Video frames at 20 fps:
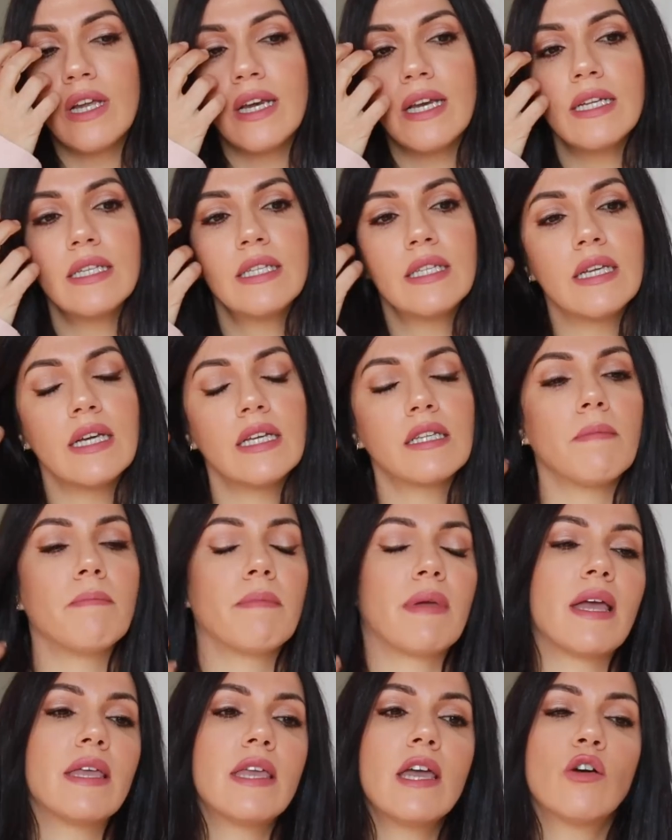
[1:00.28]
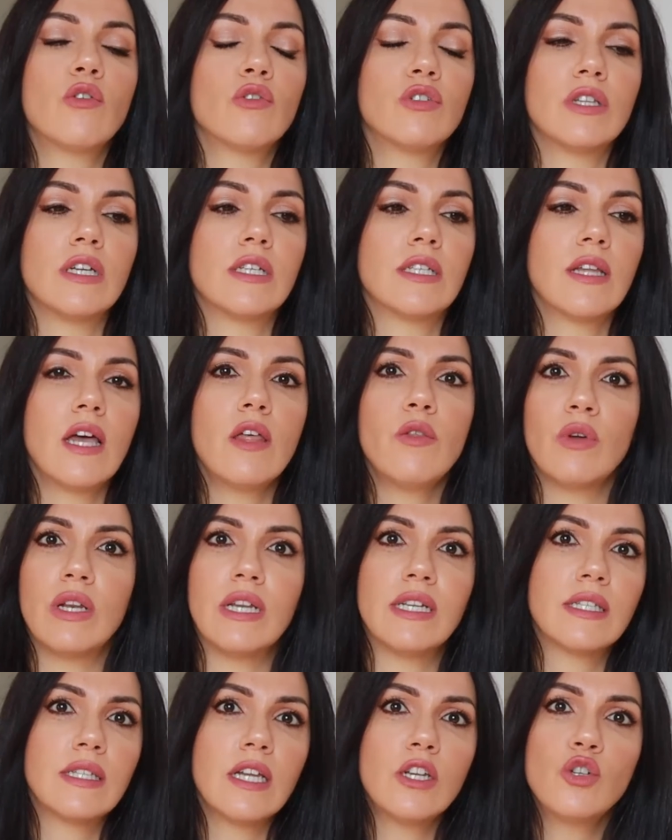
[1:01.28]
Iglesias me haya contestado, él
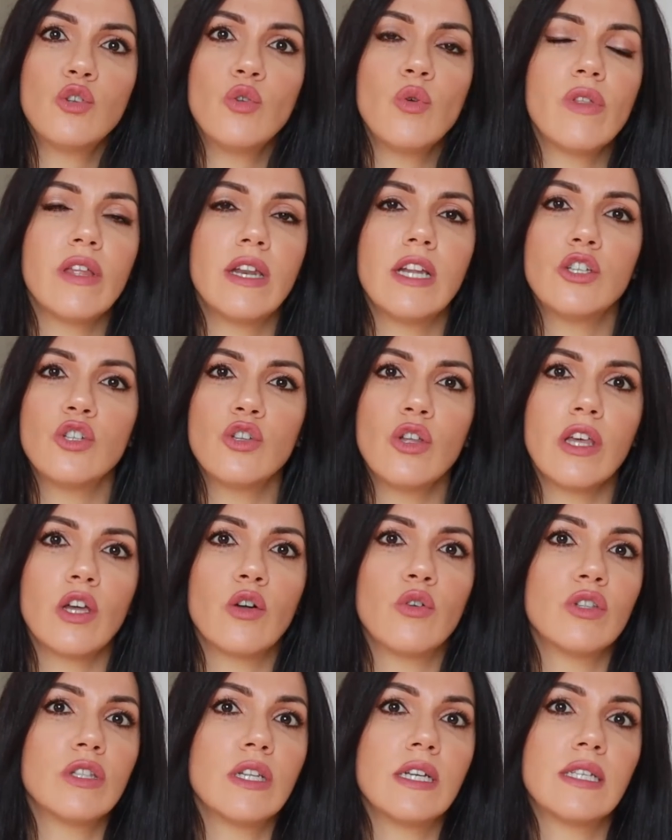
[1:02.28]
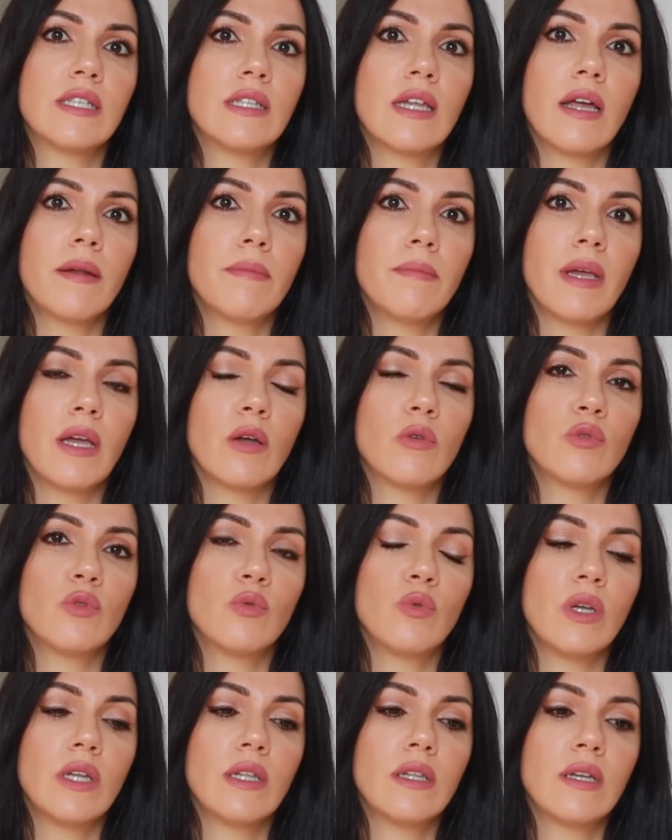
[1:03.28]
está en su derecho de contestarme a un
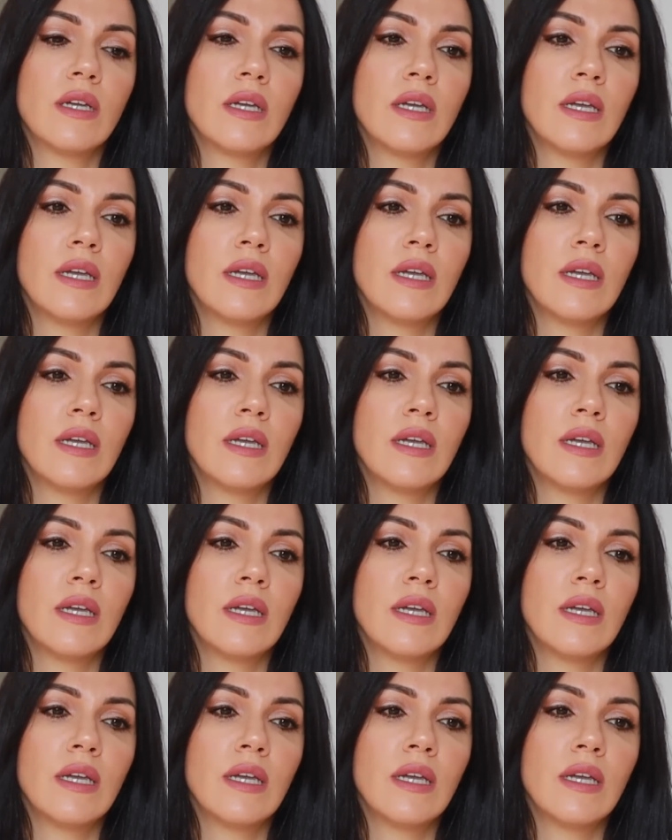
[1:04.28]
tuit.